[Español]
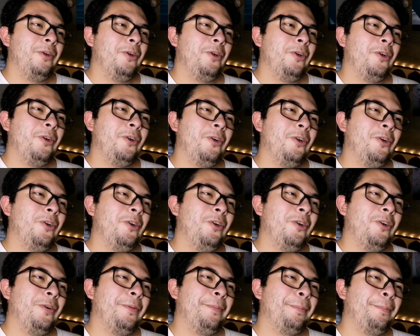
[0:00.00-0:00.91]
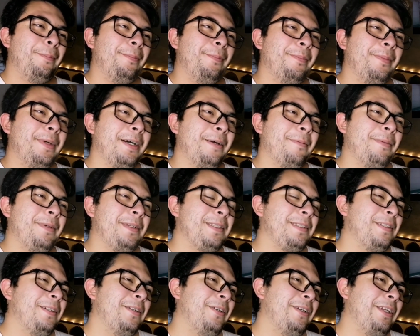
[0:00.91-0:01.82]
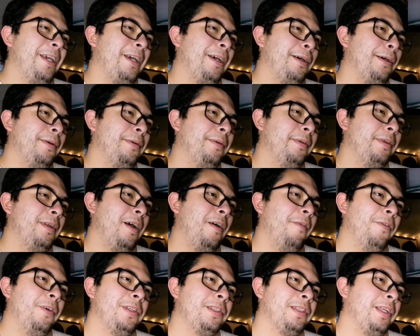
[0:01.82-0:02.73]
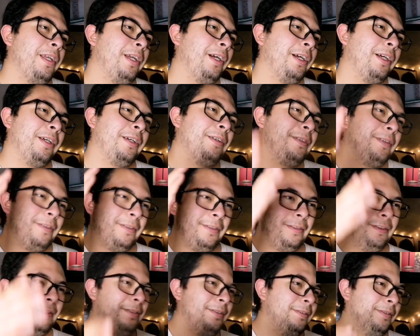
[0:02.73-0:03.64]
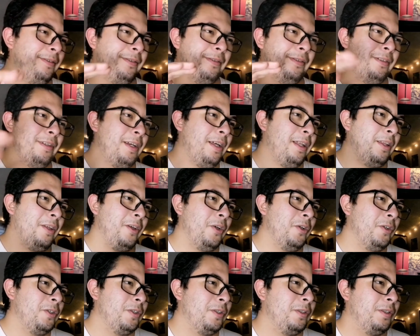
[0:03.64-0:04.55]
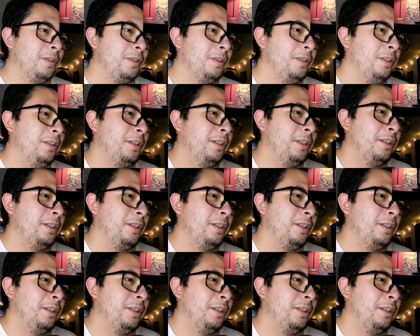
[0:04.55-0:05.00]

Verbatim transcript: No mames, no, ya. Ya fuiste, hija. Adiós.